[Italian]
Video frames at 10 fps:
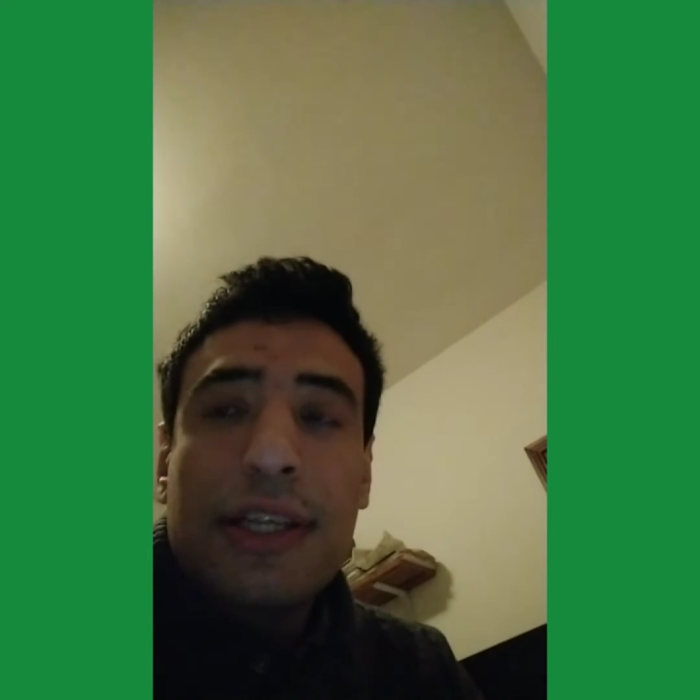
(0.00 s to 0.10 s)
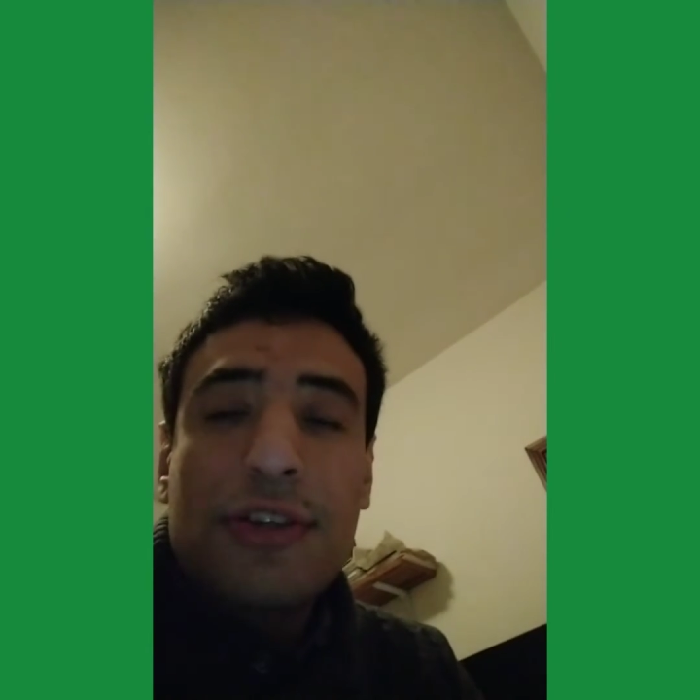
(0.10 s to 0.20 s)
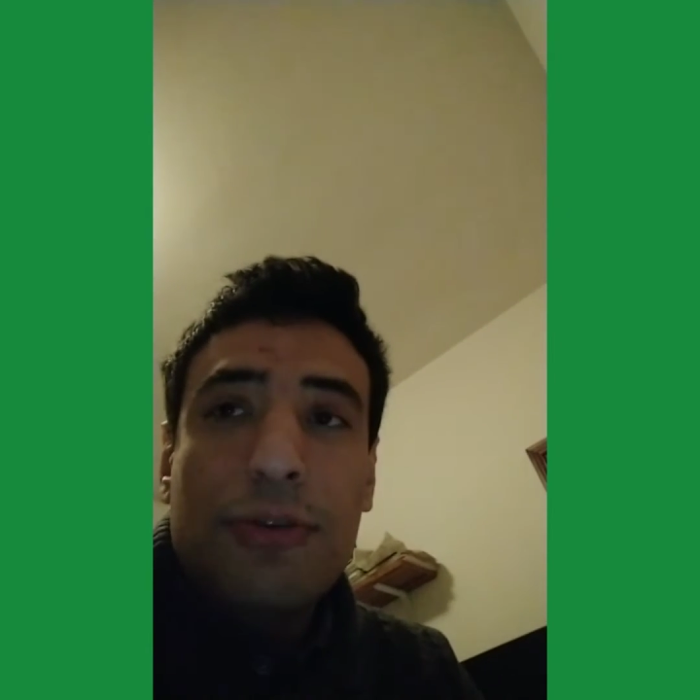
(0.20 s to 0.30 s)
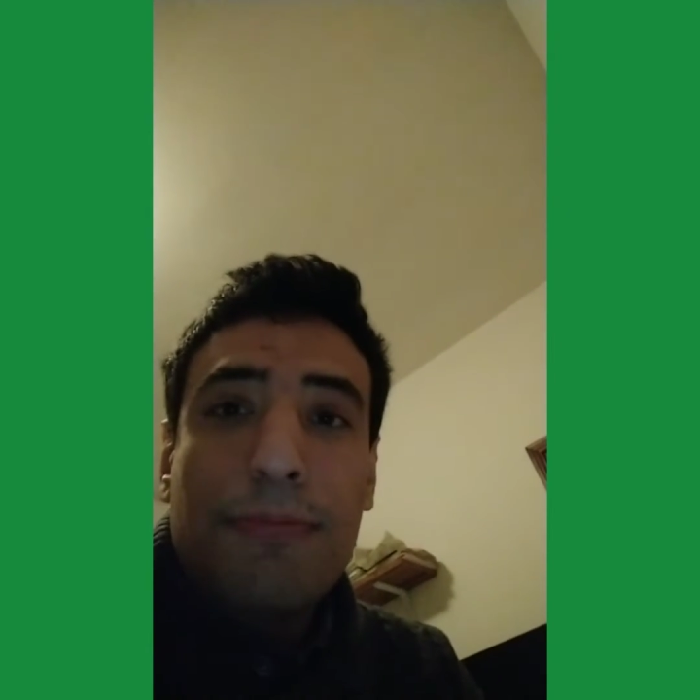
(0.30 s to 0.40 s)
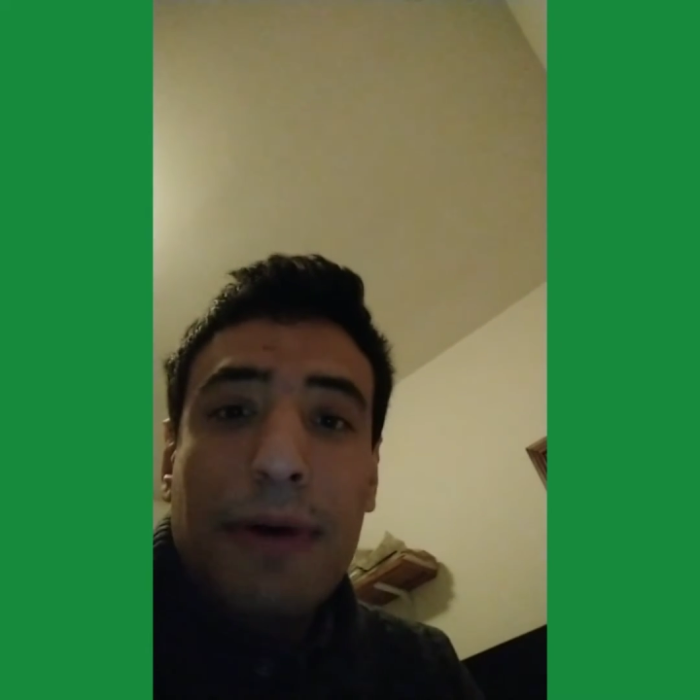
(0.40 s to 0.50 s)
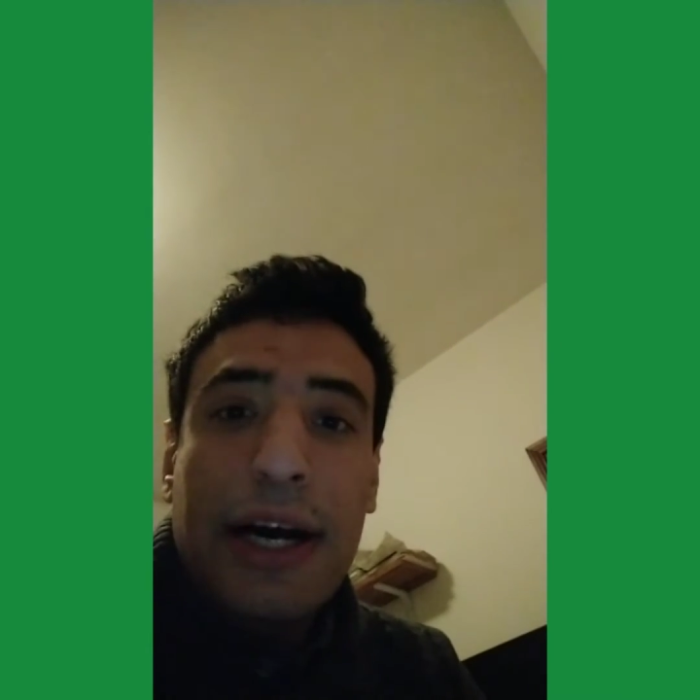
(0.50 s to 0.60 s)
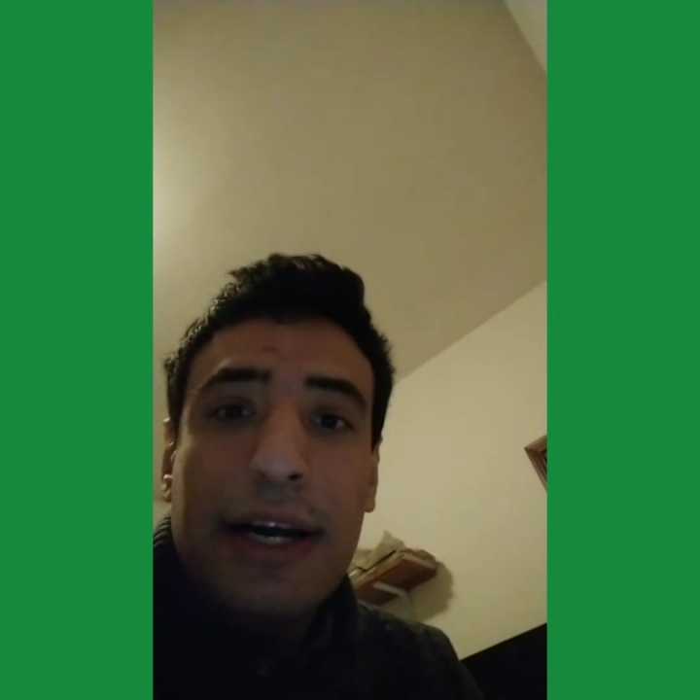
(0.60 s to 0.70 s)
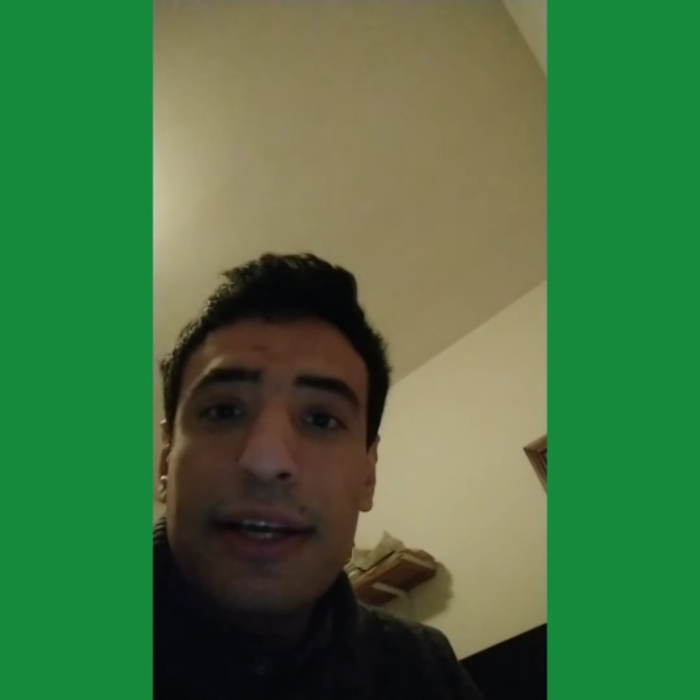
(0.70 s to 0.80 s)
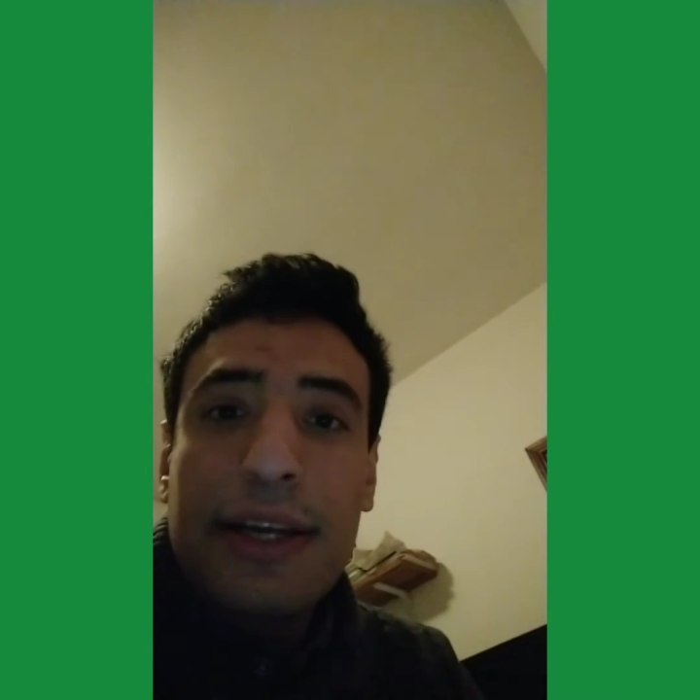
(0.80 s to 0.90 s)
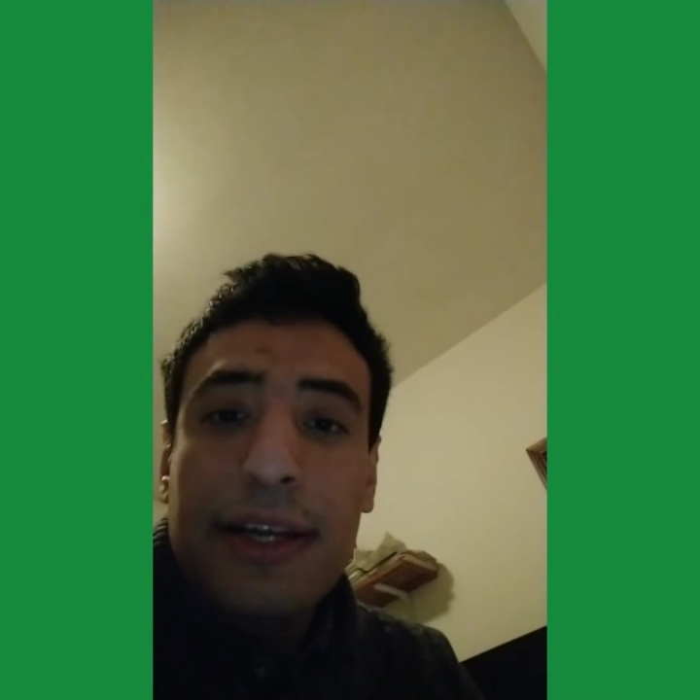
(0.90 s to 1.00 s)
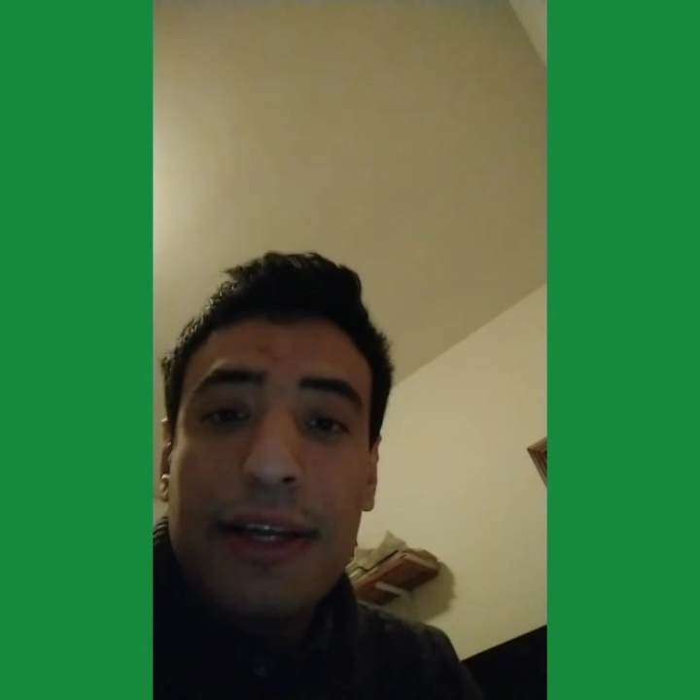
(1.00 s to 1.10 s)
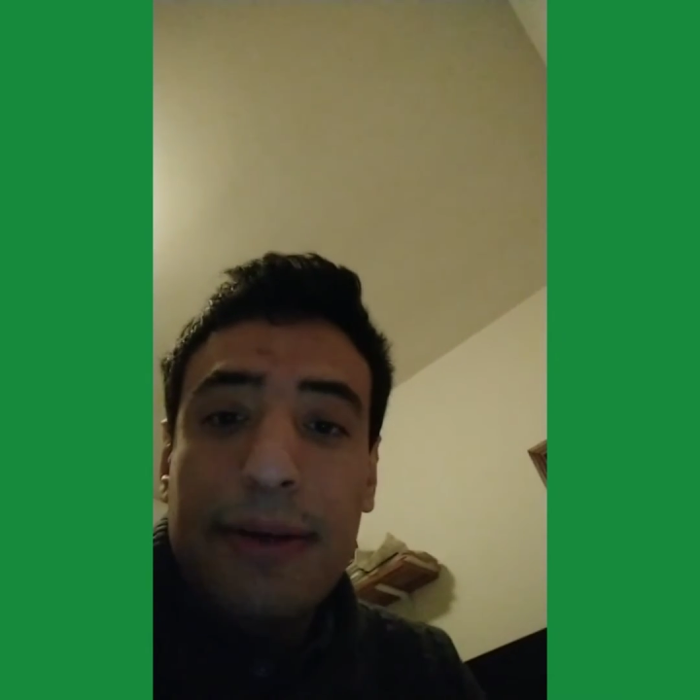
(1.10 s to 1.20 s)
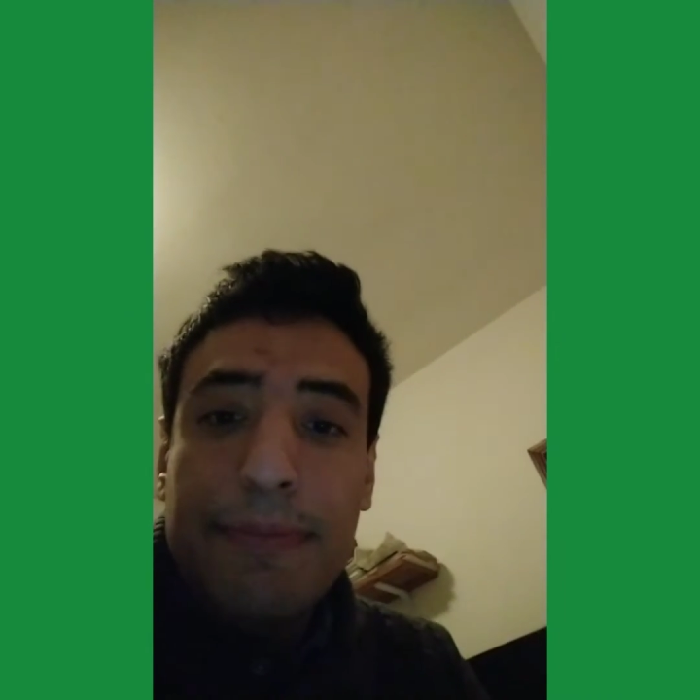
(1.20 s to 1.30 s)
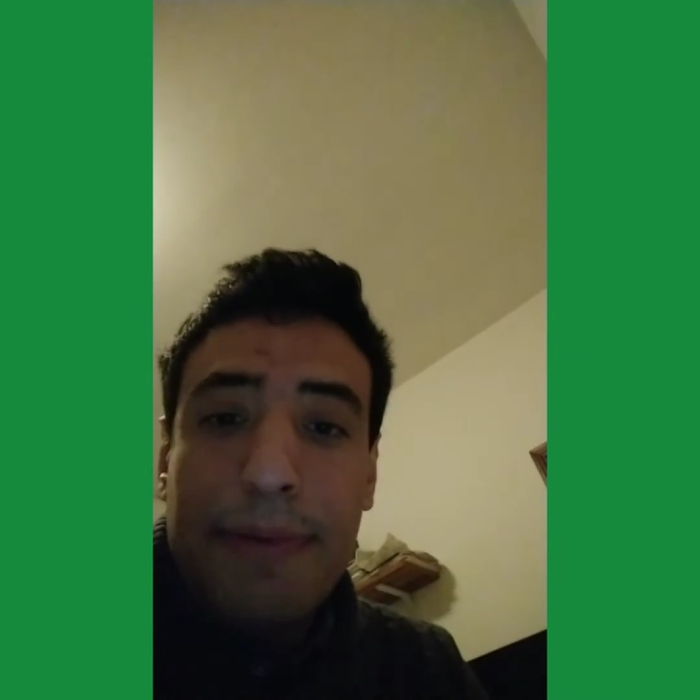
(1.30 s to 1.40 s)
insomma, eh,